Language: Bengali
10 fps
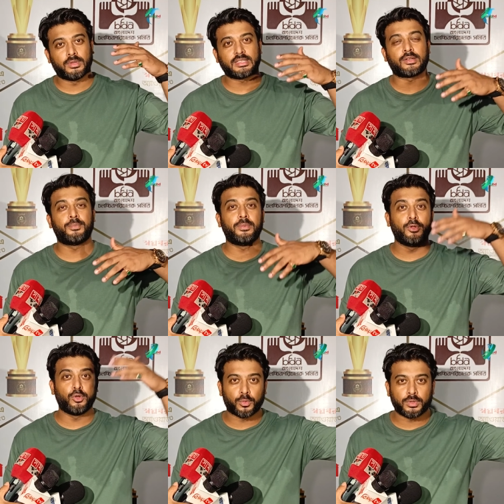দেশের
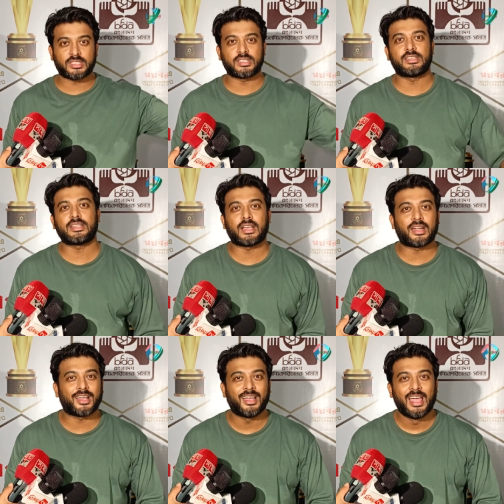বিভিন্ন দেশে যে
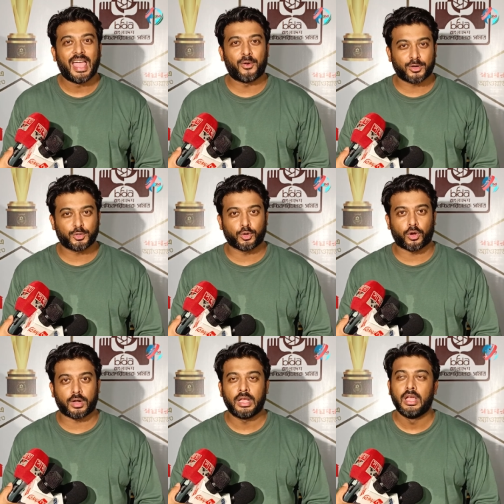তারা অ্যাওয়ার্ড শো
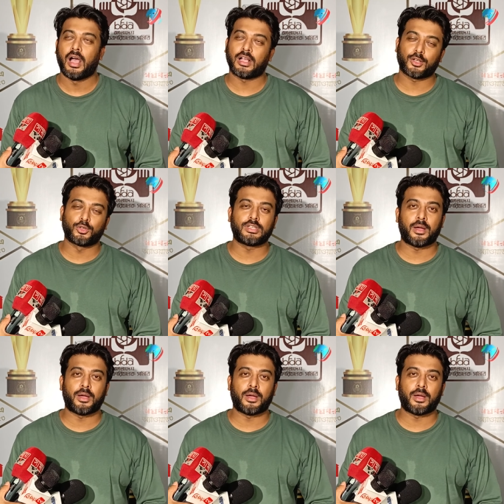করে আশা করছি